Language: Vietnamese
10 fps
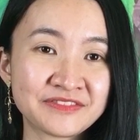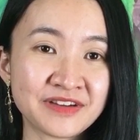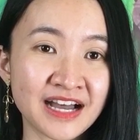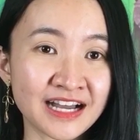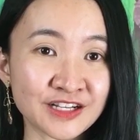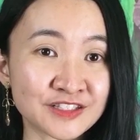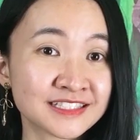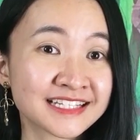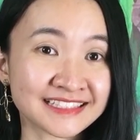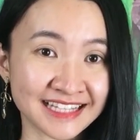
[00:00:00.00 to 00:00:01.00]
và có
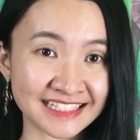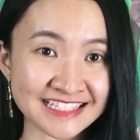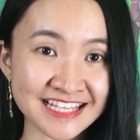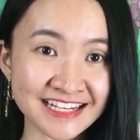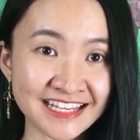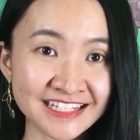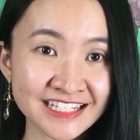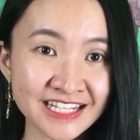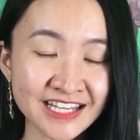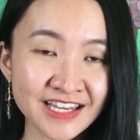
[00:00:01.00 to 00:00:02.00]
những nghịch cảnh sẽ đến
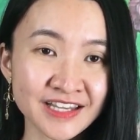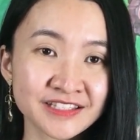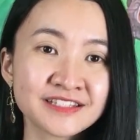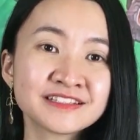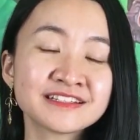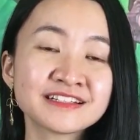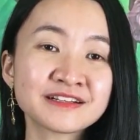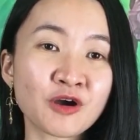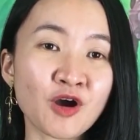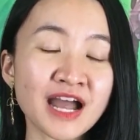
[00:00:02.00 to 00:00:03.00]
nhưng những
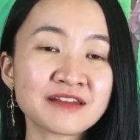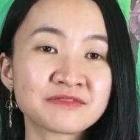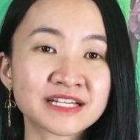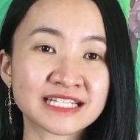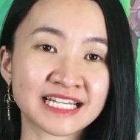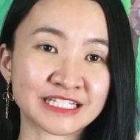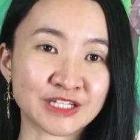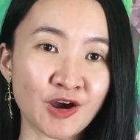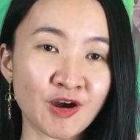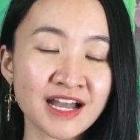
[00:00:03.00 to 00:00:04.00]
khó khăn và nghịch
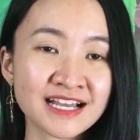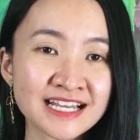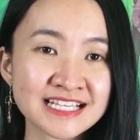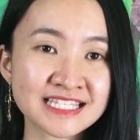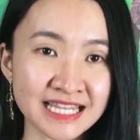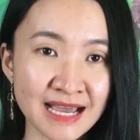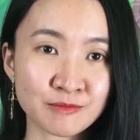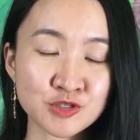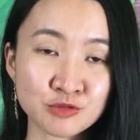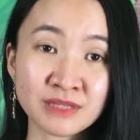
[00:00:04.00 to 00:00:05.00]
cảnh đó chỉ
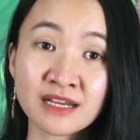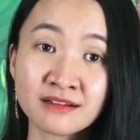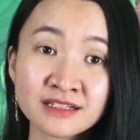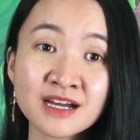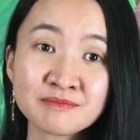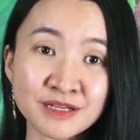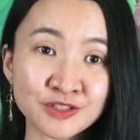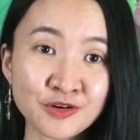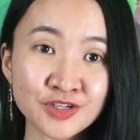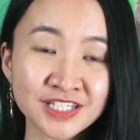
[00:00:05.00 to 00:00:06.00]
làm cho chúng ta lớn hơn mà
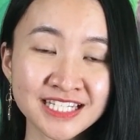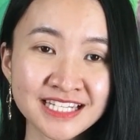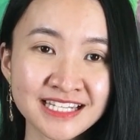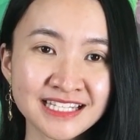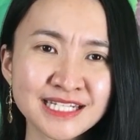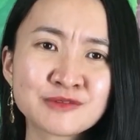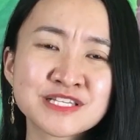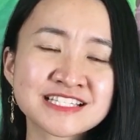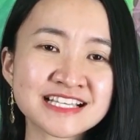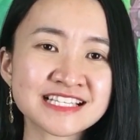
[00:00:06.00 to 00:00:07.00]
thôi điều
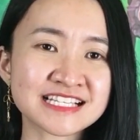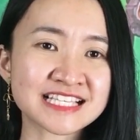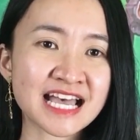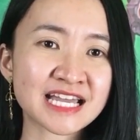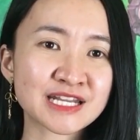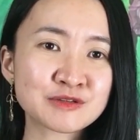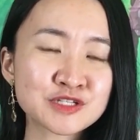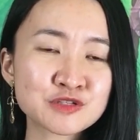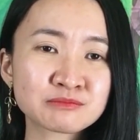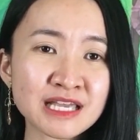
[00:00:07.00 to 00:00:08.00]
gì sẽ xảy ra nếu
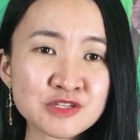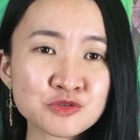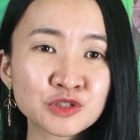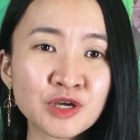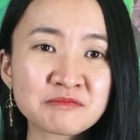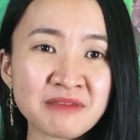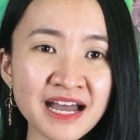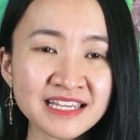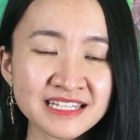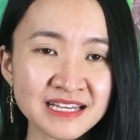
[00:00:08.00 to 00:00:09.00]
như chúng ta xuôi thuận
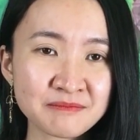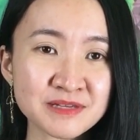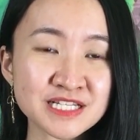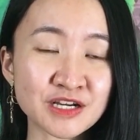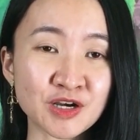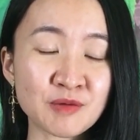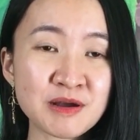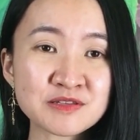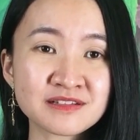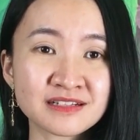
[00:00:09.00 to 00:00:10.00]
mãi mà chẳng có
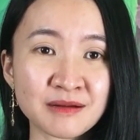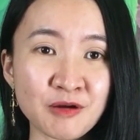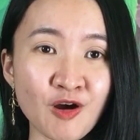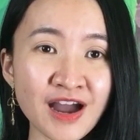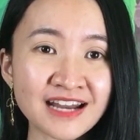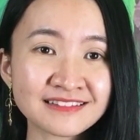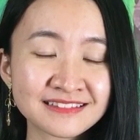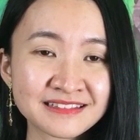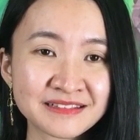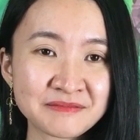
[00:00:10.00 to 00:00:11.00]
bao giờ gặp khó khăn
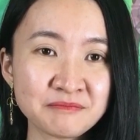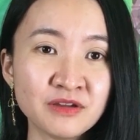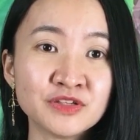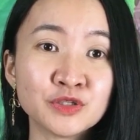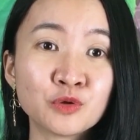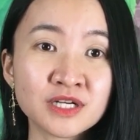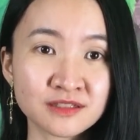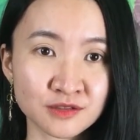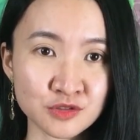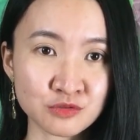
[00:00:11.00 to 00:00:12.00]
bởi vì nội
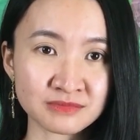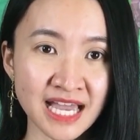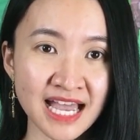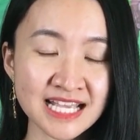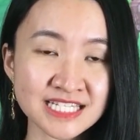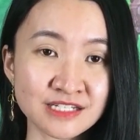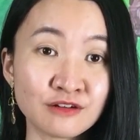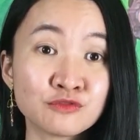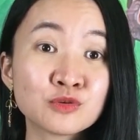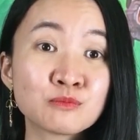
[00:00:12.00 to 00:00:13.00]
lực của chúng ta chỉ
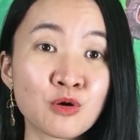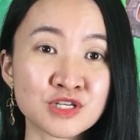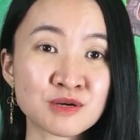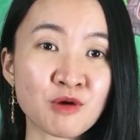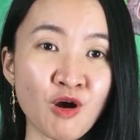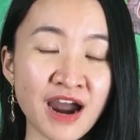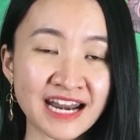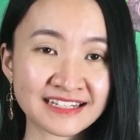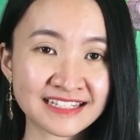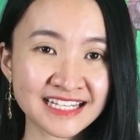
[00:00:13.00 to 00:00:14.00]
được vun bồi trong khó khăn